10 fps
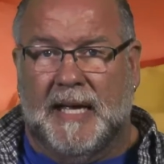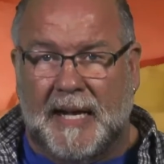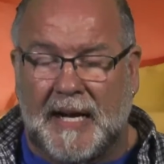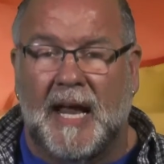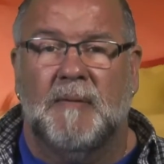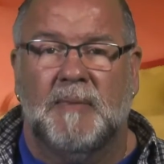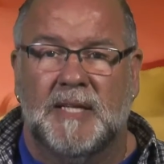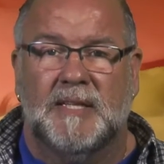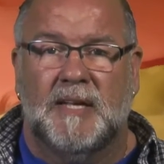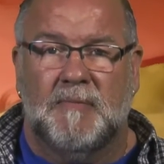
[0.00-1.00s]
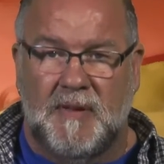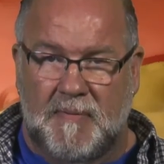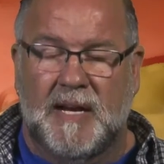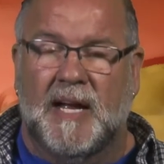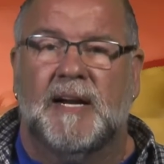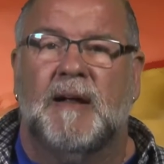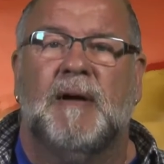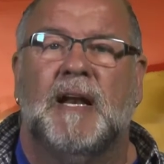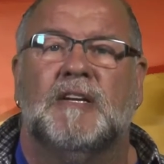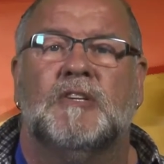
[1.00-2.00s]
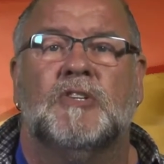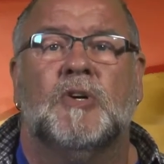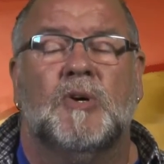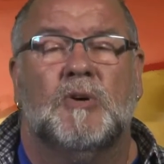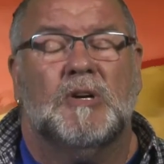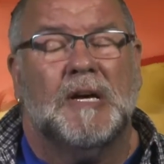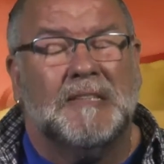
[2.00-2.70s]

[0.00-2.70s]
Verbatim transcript: que realmente vive el carnaval no